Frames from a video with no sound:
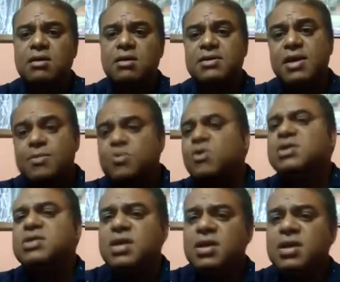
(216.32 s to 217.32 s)
ডেমো
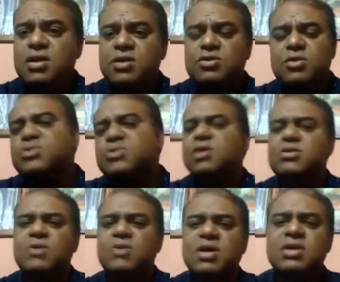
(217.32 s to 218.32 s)
আছে সমস্ত কিছু
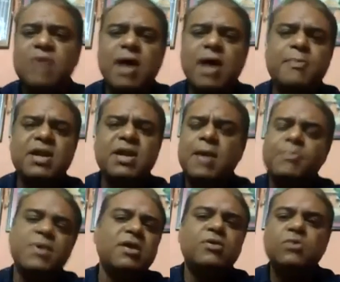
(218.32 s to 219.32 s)
আছে কিন্তু আপলাইন
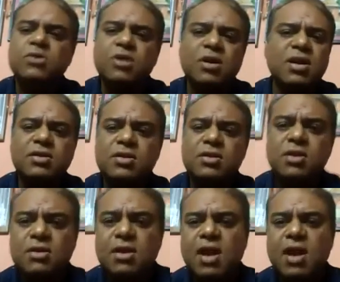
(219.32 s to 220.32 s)
আপলাইন কে কোনো দরকার নেই তো
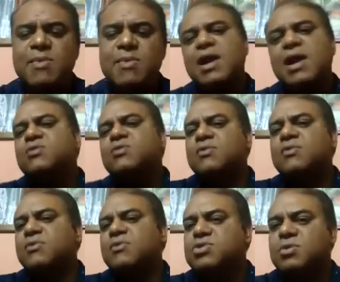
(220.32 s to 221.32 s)
আমি একাই করে
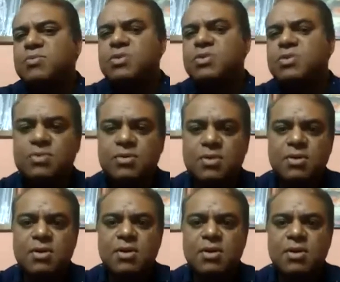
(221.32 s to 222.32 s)
ফেলবো সবকিছু
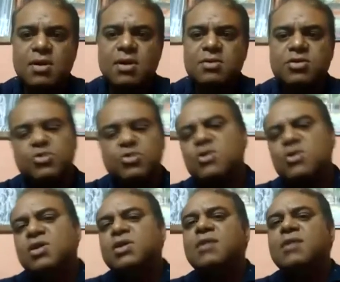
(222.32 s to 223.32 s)
শুরু করে
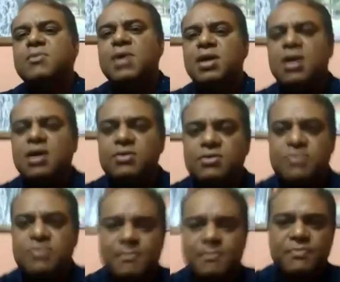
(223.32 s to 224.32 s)
দিলাম দিমাগ লাগানো
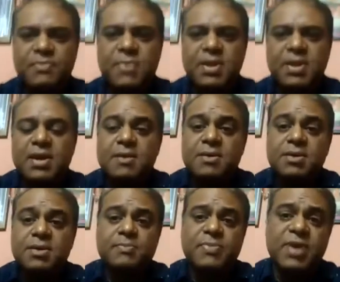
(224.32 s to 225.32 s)

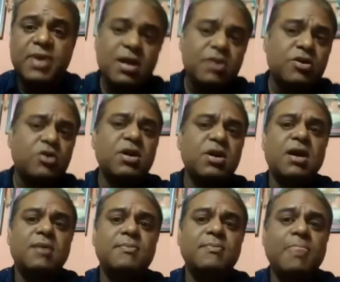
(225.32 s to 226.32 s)
ফিল
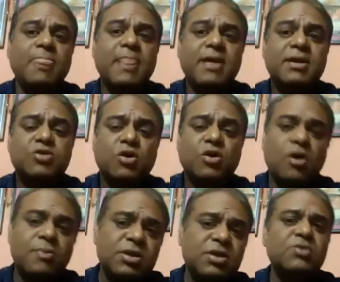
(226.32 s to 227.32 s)
করলাম
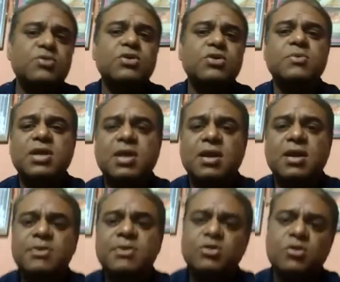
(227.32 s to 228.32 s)
সবই তো ইউটিউবে দেখলাম
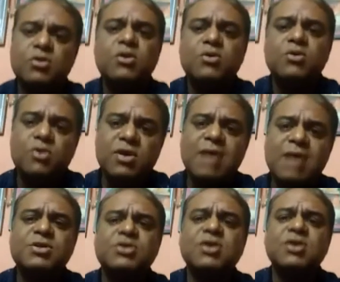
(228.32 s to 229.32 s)
ইউটিউবের লোকগুলো কি
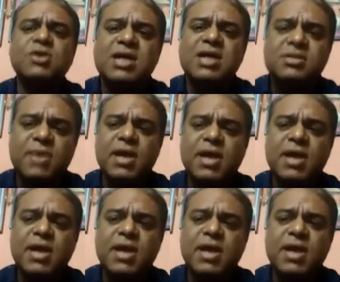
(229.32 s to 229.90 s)
আমার সঙ্গে আসবে